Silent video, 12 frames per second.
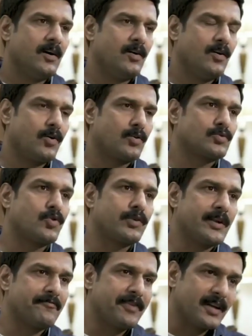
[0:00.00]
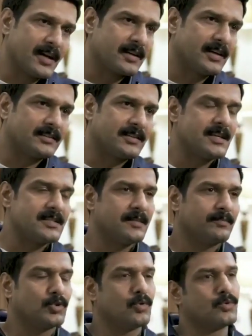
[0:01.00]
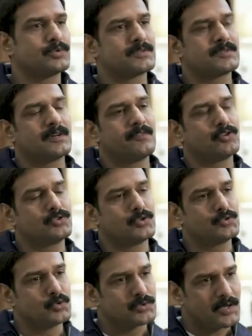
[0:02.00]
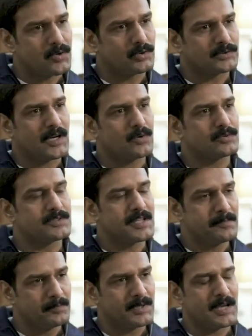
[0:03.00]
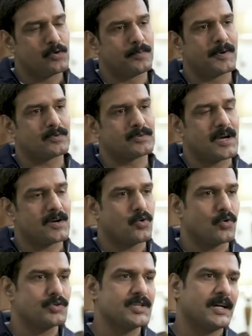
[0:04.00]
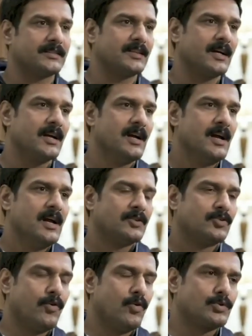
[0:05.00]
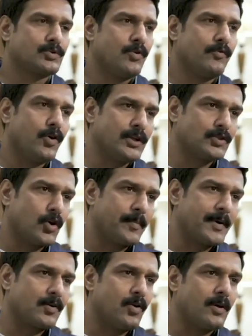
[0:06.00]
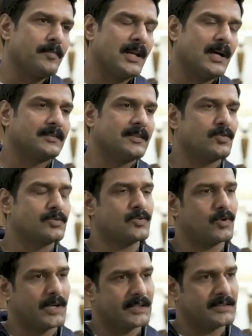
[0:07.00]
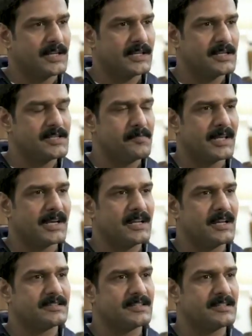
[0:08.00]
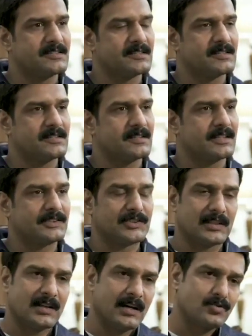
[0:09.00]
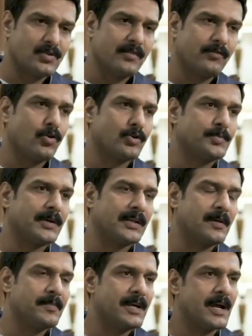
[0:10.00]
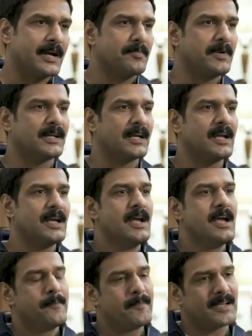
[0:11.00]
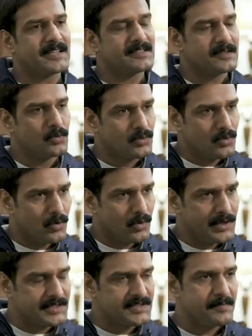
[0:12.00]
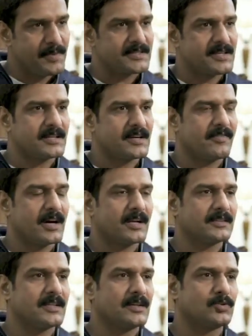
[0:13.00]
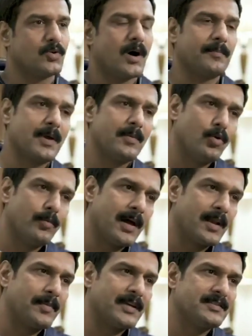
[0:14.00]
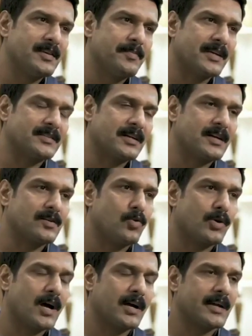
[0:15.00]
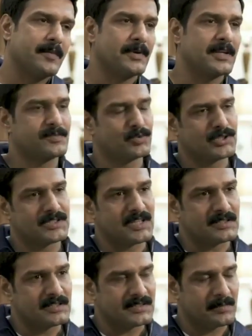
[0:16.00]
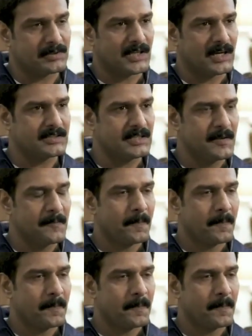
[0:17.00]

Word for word: और उसको कन्फिगर करते हैं जब तो उस वो जो यूज़र होता है उस सिम के ऊपर उसका कोड जाता है तो वो उसको फौरी तौर पे कॉल मिलाते हैं और उसको कहते हैं कि जी मेरे अजीज़ रिश्तेदार जो हैं वो हॉस्पिटल में एडमिट हैं मैं कि उनको इजी पैसा करवा रहा था तो आपके मोबाइल पे इजी पैसा का कोड आ गया प्लीज़ मुझे जल्दी से बता दें